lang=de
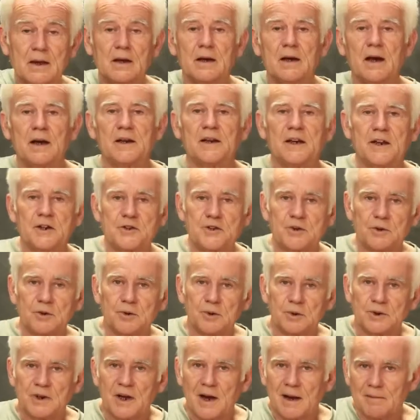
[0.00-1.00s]
Einen recht schönen
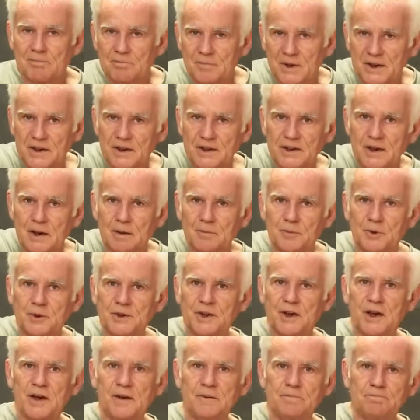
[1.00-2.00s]
guten Abend, meine Damen und
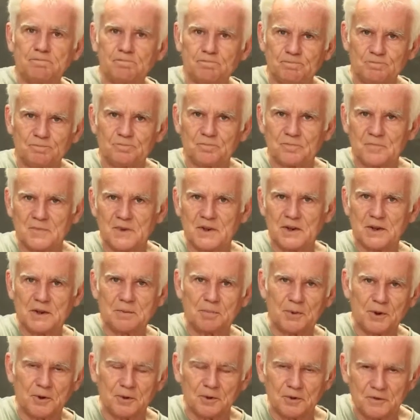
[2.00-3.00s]
Herren. Ich
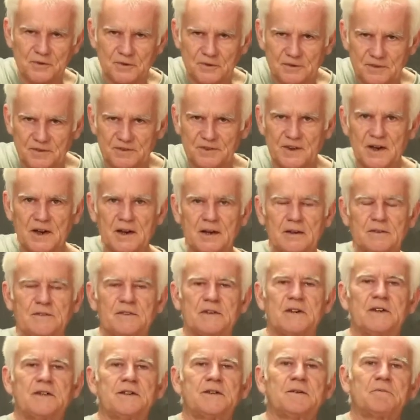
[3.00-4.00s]
begrüße Sie sehr
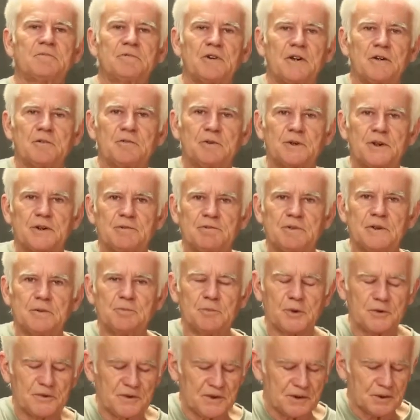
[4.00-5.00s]
herzlich im Frankfurter
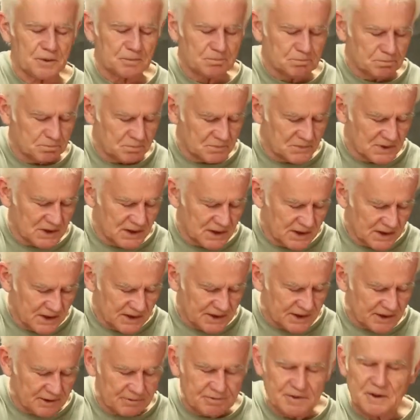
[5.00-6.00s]
Filmmuseum.
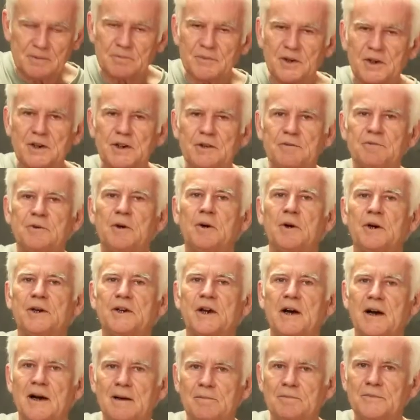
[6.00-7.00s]
Der Film, den ich für
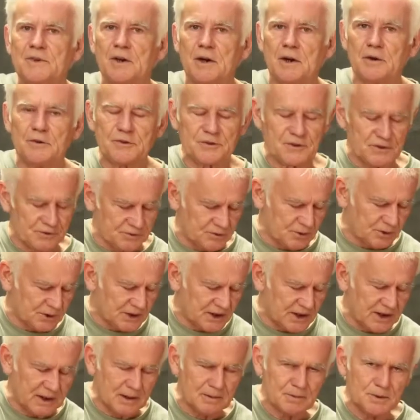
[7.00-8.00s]
heute Abend ausgesucht
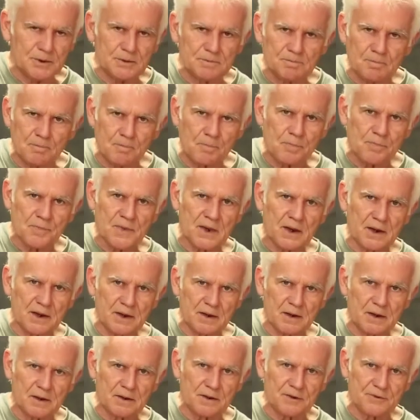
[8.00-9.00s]
habe,
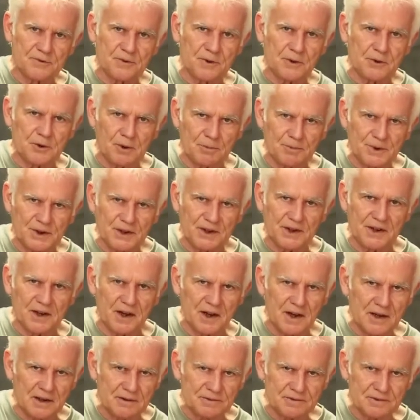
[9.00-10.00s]
ist von Dominik
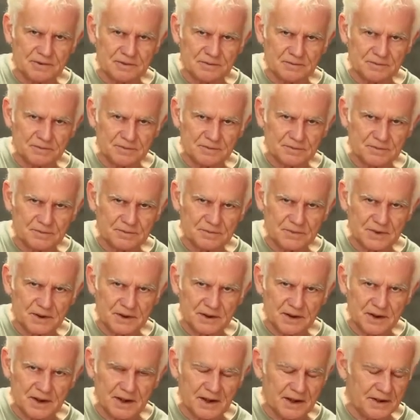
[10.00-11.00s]
Graf.
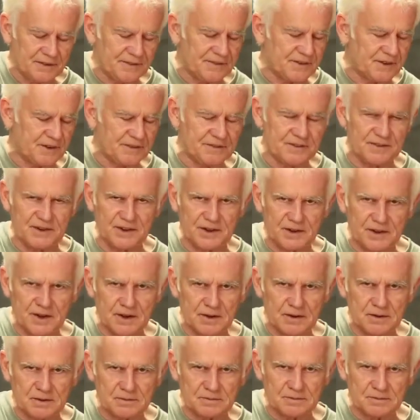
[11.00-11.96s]
Er heißt Die Sieger.